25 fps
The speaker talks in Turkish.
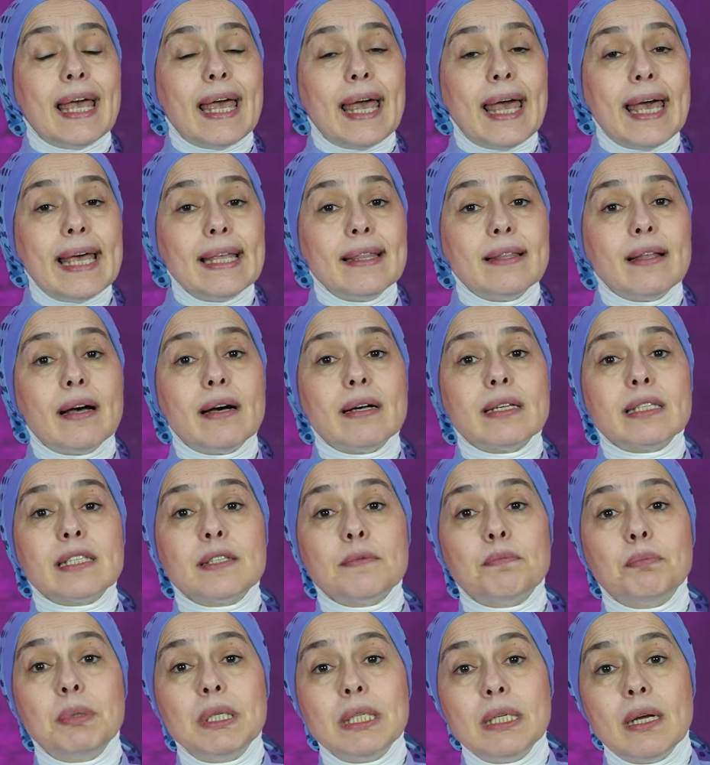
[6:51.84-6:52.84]
en
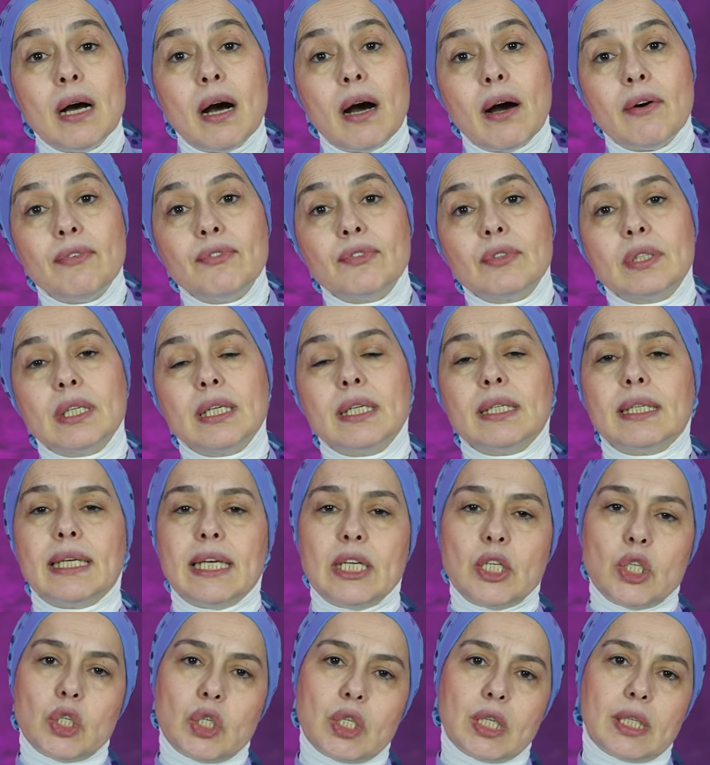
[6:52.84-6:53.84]
az bir hafta
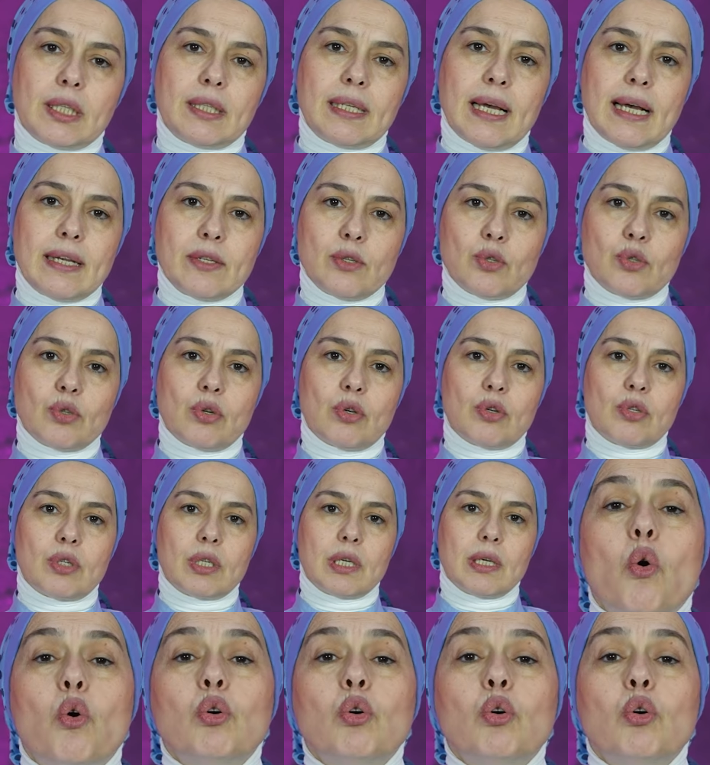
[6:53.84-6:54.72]
geçtikten sonra.